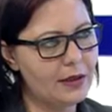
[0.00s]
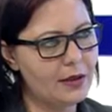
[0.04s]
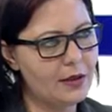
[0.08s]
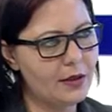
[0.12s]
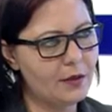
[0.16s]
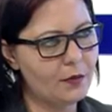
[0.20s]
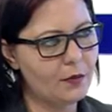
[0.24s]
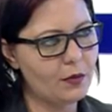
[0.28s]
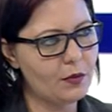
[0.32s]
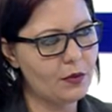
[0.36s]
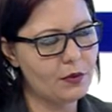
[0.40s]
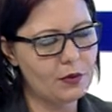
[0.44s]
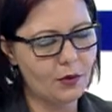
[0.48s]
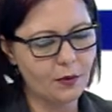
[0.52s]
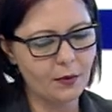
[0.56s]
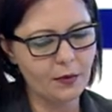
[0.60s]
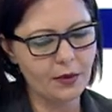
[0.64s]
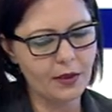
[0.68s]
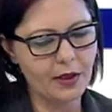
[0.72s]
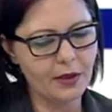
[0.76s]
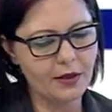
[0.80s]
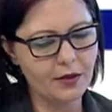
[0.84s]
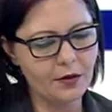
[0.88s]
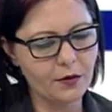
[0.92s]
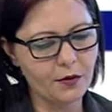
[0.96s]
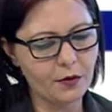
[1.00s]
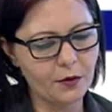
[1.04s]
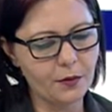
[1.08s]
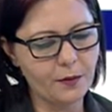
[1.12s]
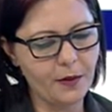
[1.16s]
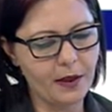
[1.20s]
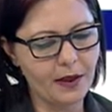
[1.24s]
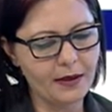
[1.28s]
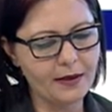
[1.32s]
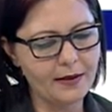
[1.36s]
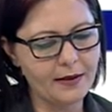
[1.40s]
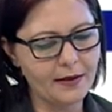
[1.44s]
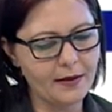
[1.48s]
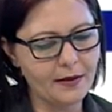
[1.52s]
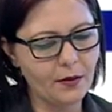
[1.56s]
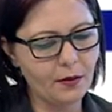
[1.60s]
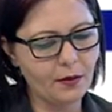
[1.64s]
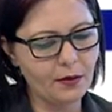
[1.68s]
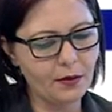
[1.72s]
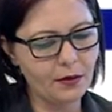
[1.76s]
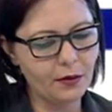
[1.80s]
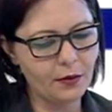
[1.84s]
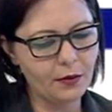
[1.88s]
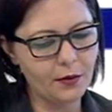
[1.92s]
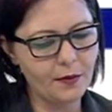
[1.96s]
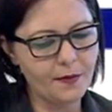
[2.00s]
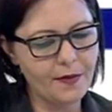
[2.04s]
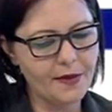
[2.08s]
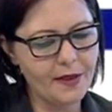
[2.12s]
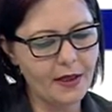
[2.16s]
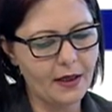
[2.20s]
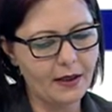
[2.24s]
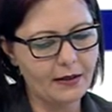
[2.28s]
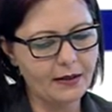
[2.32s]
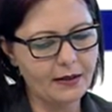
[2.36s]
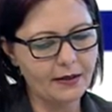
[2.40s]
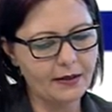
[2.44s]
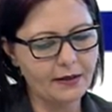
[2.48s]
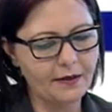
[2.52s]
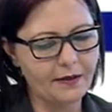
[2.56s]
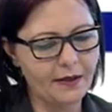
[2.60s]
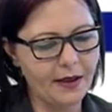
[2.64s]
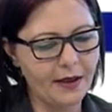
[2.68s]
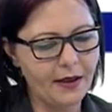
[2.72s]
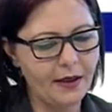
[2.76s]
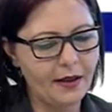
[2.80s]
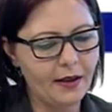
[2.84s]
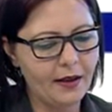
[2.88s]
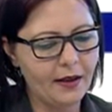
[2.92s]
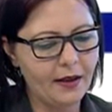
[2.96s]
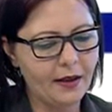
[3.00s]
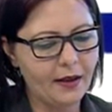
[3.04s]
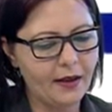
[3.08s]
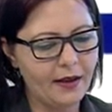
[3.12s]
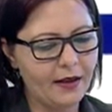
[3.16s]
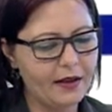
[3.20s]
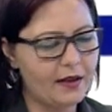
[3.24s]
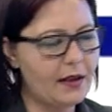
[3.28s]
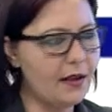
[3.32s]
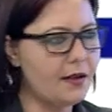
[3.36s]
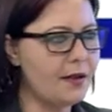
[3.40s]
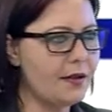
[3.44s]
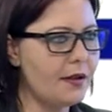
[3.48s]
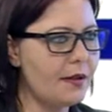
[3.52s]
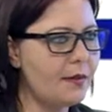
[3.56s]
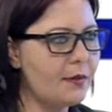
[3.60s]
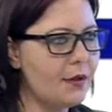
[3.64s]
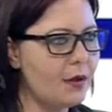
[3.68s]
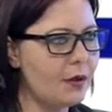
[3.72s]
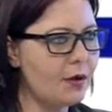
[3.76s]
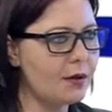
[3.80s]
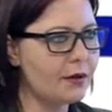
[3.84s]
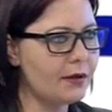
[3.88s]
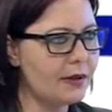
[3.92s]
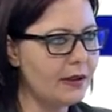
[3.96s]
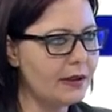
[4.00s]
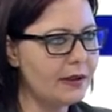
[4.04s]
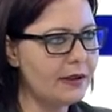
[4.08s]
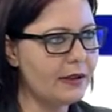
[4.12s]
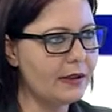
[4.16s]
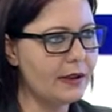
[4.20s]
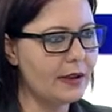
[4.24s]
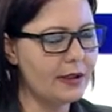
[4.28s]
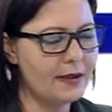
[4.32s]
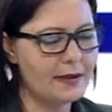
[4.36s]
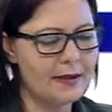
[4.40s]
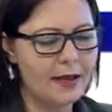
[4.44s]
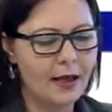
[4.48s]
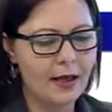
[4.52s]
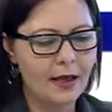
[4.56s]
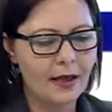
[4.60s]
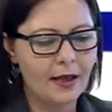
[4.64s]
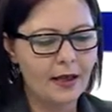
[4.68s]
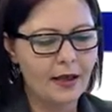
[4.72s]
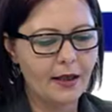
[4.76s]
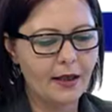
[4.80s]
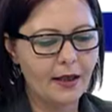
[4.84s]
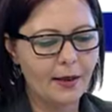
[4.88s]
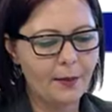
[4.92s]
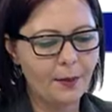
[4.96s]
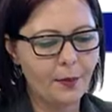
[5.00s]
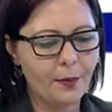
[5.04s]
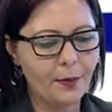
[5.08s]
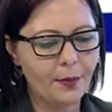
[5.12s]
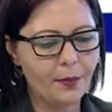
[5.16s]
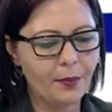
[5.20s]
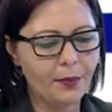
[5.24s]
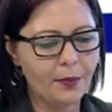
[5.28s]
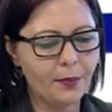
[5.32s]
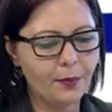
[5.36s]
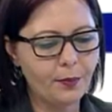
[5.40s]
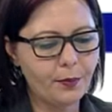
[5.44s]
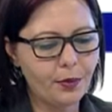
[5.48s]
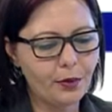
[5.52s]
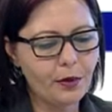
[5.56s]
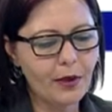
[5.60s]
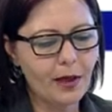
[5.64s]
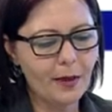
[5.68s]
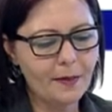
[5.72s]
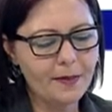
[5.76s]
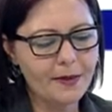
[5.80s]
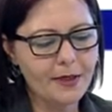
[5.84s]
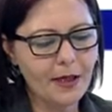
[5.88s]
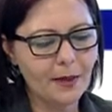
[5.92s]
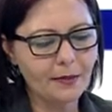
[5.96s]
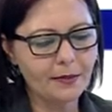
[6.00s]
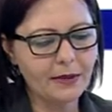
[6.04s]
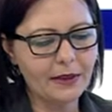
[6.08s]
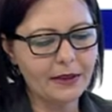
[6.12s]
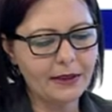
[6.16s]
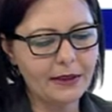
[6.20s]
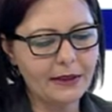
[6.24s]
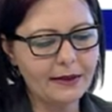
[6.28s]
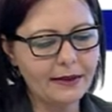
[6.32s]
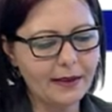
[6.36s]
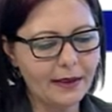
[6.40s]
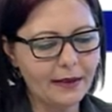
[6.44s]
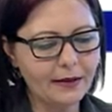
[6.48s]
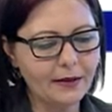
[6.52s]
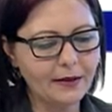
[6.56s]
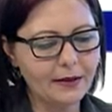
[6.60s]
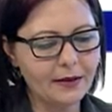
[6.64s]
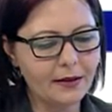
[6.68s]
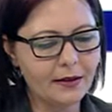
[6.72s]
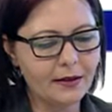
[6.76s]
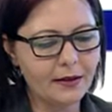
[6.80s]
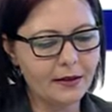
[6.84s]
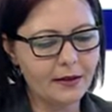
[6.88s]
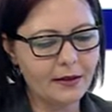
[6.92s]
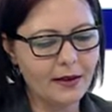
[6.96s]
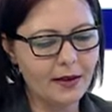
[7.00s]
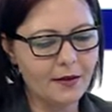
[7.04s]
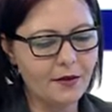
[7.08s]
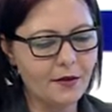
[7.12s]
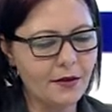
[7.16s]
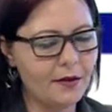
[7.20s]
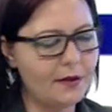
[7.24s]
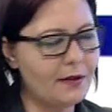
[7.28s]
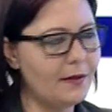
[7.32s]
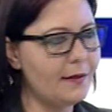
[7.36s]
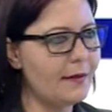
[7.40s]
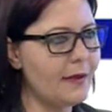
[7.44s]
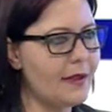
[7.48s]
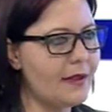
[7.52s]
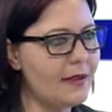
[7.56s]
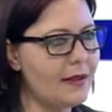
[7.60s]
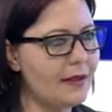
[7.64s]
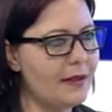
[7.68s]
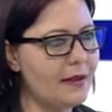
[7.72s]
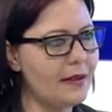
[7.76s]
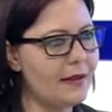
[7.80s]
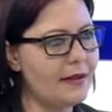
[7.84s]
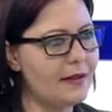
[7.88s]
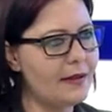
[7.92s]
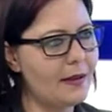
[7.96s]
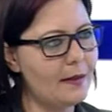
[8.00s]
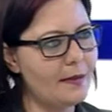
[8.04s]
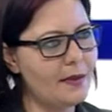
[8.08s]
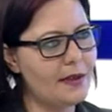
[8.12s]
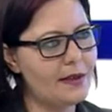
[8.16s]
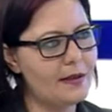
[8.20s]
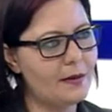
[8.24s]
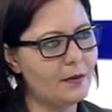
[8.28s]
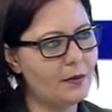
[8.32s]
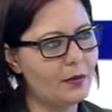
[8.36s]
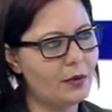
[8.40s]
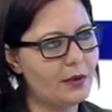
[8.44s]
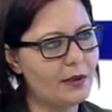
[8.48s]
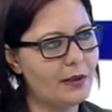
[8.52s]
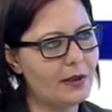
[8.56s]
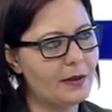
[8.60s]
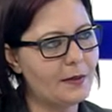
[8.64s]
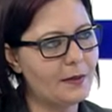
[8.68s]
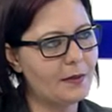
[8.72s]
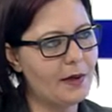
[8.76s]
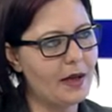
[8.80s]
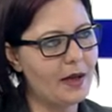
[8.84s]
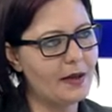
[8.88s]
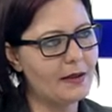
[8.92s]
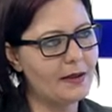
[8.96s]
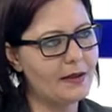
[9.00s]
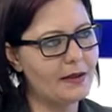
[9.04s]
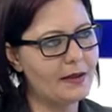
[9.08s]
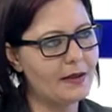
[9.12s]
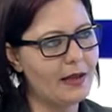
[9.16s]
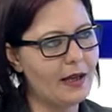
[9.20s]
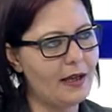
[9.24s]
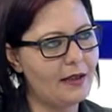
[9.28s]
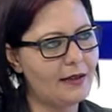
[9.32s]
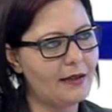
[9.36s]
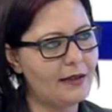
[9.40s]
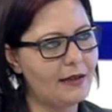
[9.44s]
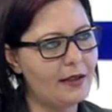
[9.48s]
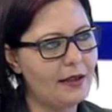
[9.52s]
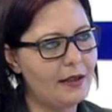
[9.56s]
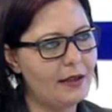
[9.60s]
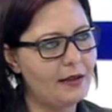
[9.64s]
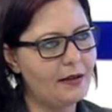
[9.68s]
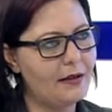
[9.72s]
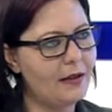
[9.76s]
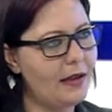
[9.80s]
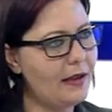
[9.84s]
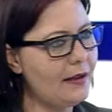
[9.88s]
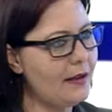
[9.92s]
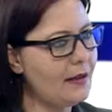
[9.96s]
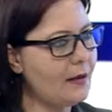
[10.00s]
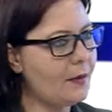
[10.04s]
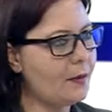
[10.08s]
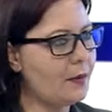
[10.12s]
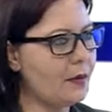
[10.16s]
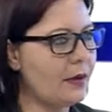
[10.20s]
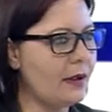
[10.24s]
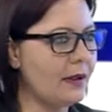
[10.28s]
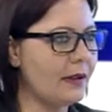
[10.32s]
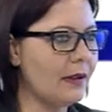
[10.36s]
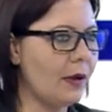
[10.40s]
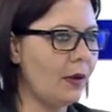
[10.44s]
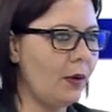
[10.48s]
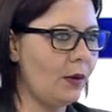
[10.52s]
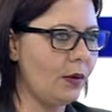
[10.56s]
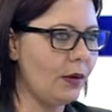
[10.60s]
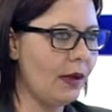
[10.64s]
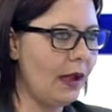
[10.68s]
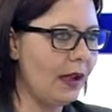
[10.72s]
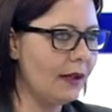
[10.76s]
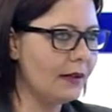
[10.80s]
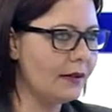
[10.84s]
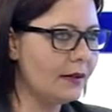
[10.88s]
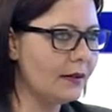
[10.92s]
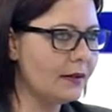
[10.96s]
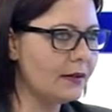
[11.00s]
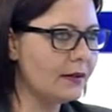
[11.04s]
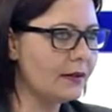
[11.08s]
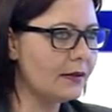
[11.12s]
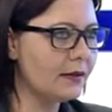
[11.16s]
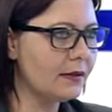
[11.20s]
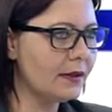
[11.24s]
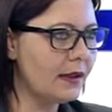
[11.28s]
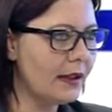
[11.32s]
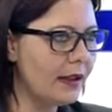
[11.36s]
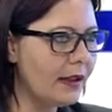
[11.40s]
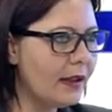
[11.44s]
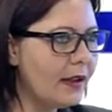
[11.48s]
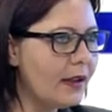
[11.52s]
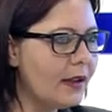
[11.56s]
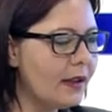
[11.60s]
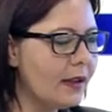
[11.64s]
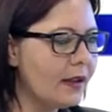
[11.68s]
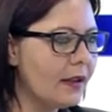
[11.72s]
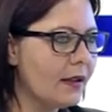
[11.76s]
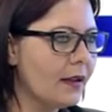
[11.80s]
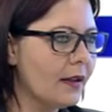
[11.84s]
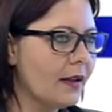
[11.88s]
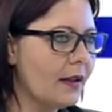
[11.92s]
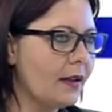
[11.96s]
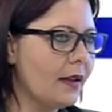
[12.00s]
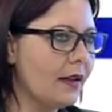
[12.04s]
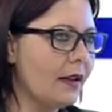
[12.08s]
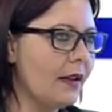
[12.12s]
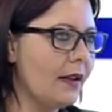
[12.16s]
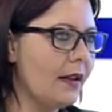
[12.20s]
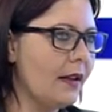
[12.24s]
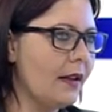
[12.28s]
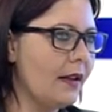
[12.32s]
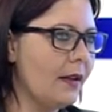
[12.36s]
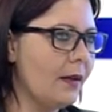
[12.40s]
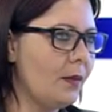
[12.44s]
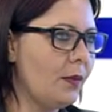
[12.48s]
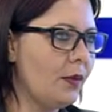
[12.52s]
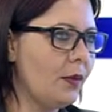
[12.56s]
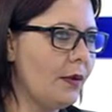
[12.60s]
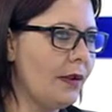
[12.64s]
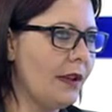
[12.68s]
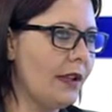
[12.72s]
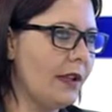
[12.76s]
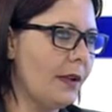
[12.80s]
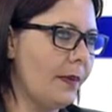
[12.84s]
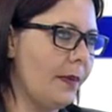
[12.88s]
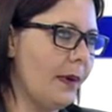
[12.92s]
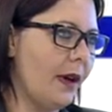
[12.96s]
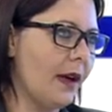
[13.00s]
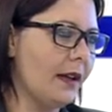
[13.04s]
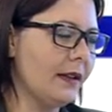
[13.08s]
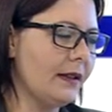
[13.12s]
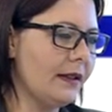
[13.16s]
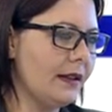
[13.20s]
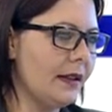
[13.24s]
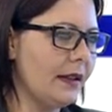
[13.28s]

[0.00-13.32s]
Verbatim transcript: Cumhur Cumhuriyetçi Türk Partisi de ona uyum sağladı ve geçemiyor dediniz. E, bu, bu kapsamda neden e, geçirilmesini istemesin bu iki parti? Yani nedir burada olan ki e şimdi, e, bu iki işte partiye?